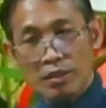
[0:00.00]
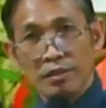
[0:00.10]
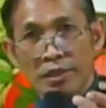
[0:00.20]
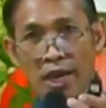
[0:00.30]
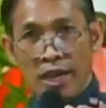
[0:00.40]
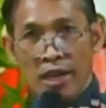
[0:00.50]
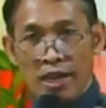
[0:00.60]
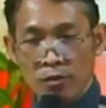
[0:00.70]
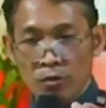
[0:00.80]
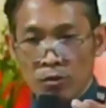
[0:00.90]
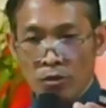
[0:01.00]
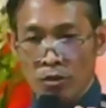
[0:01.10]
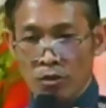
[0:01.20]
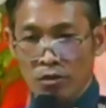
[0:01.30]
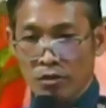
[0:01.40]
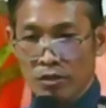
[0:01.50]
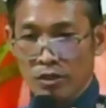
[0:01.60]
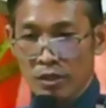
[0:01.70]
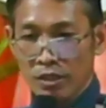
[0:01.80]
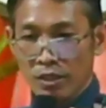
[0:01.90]
Dahil ang totoong
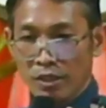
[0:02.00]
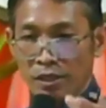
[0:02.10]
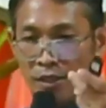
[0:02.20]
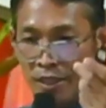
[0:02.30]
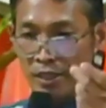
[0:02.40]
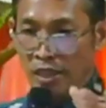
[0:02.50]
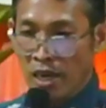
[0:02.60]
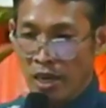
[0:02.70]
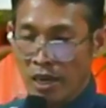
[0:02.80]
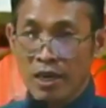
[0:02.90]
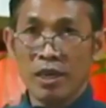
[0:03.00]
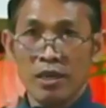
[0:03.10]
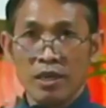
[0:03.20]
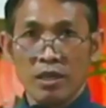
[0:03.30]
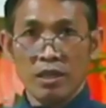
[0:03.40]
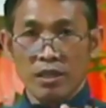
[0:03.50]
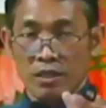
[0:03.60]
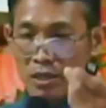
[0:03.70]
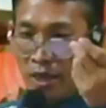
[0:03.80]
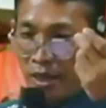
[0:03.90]
need nila
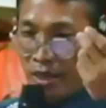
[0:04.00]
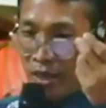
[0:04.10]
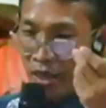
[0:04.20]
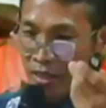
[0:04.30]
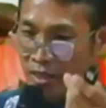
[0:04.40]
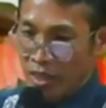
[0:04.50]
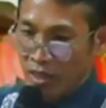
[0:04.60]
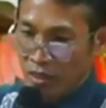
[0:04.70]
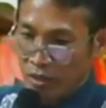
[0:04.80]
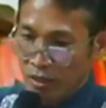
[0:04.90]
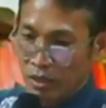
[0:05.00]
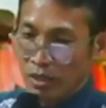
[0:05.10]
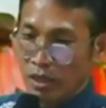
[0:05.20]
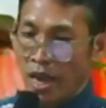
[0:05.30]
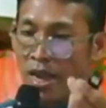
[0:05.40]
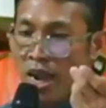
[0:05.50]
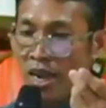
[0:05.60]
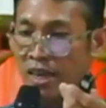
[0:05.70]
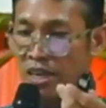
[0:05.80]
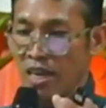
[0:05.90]
ay ang kanyang ay ang
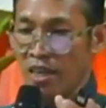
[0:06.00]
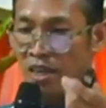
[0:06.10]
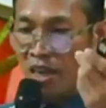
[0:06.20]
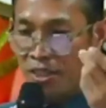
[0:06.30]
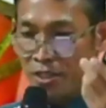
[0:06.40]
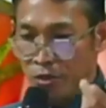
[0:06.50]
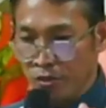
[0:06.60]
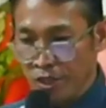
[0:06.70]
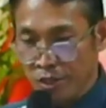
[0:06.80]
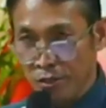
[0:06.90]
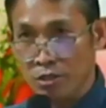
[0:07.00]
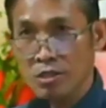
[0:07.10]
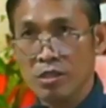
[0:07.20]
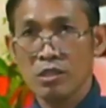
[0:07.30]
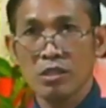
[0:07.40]
kanilang relasyon sa Diyos.